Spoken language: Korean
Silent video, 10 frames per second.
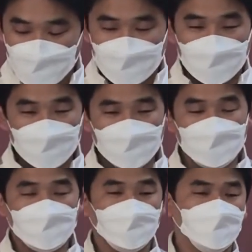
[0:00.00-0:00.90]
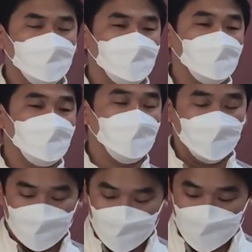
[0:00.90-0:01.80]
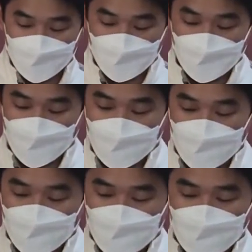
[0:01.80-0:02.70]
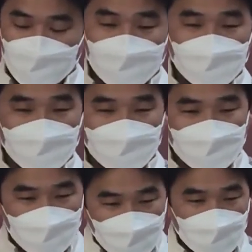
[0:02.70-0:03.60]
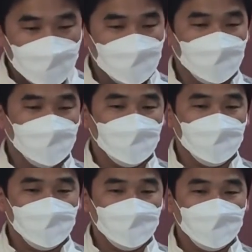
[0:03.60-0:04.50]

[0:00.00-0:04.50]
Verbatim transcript: 우리가 하나님을 경험하고 하나님을 전적으로 또 신뢰하고